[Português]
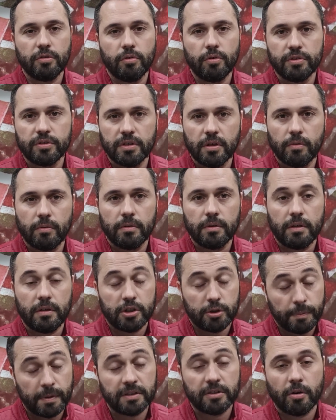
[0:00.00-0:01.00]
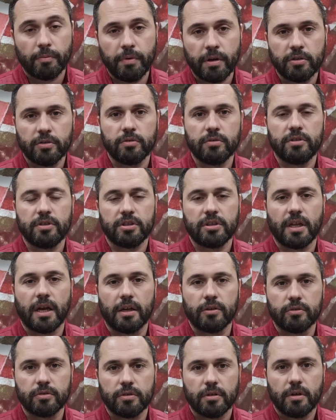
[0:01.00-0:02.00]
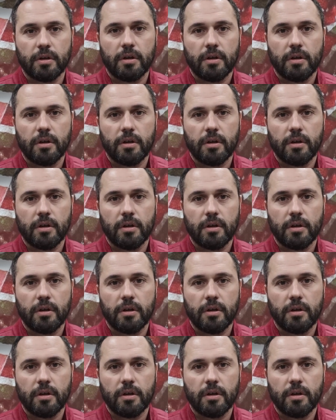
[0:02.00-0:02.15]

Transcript: inclusão, especialmente nos estádios.